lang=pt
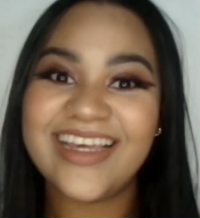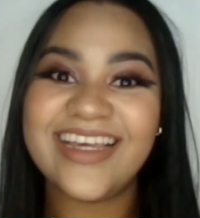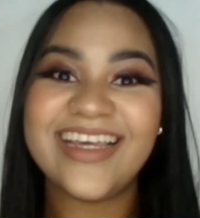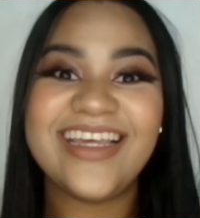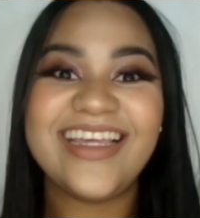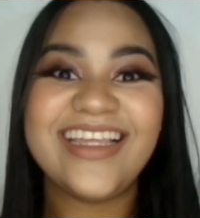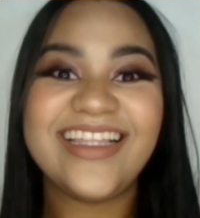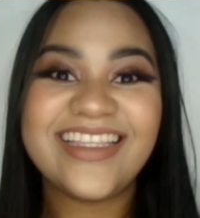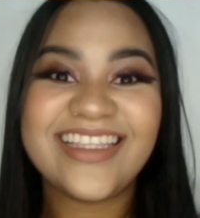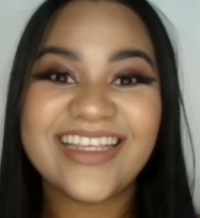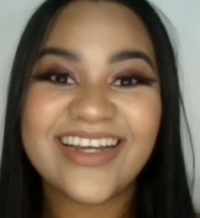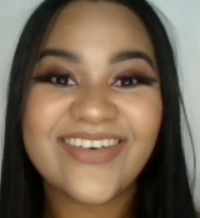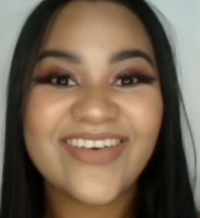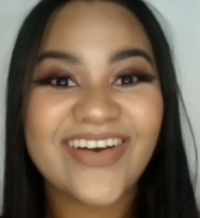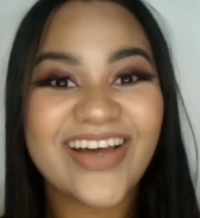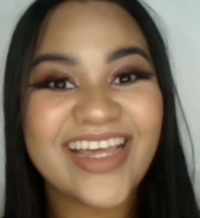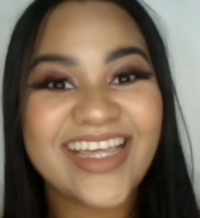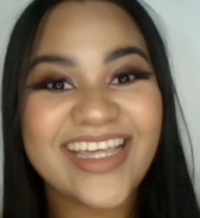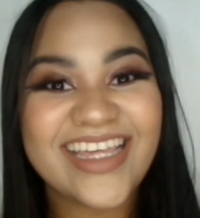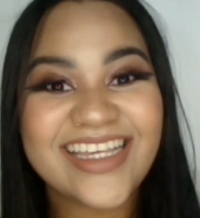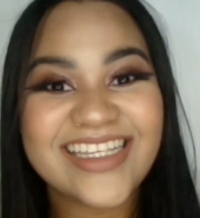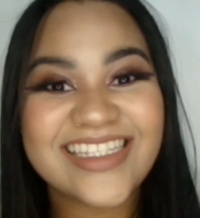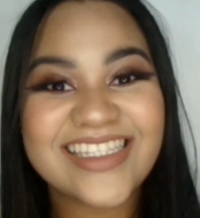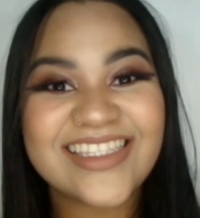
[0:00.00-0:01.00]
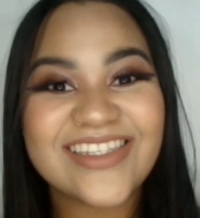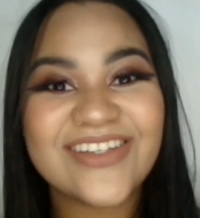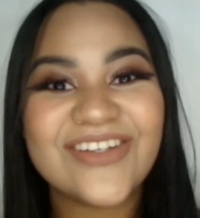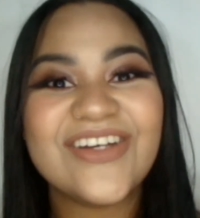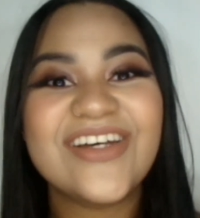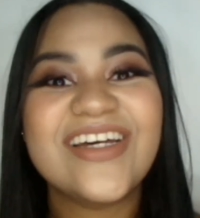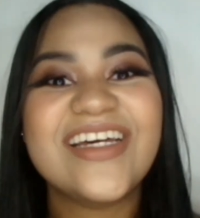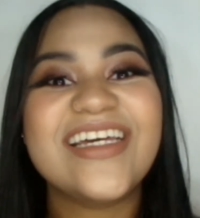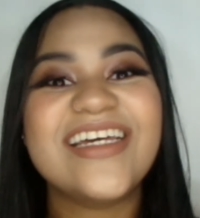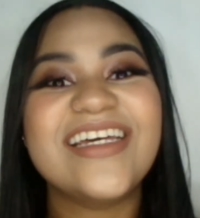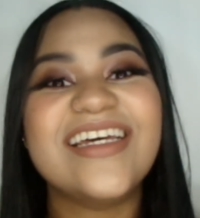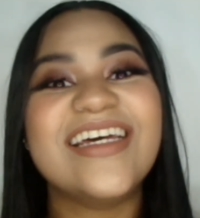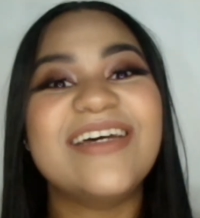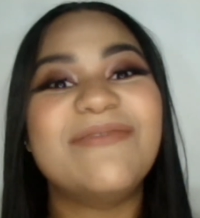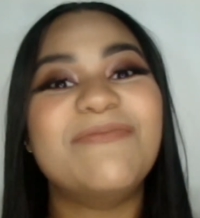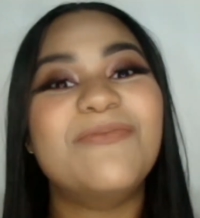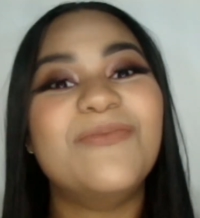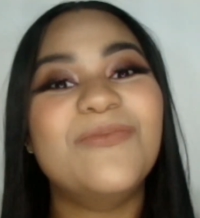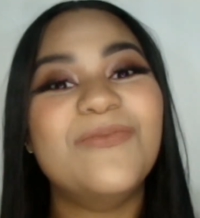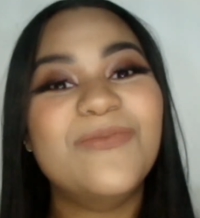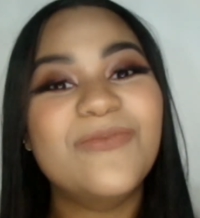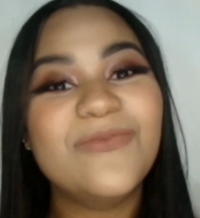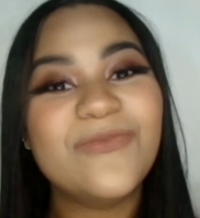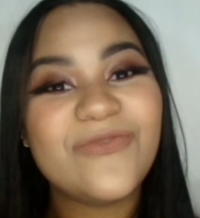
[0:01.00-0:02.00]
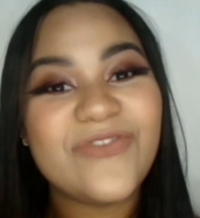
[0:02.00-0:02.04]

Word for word: Então é isso, um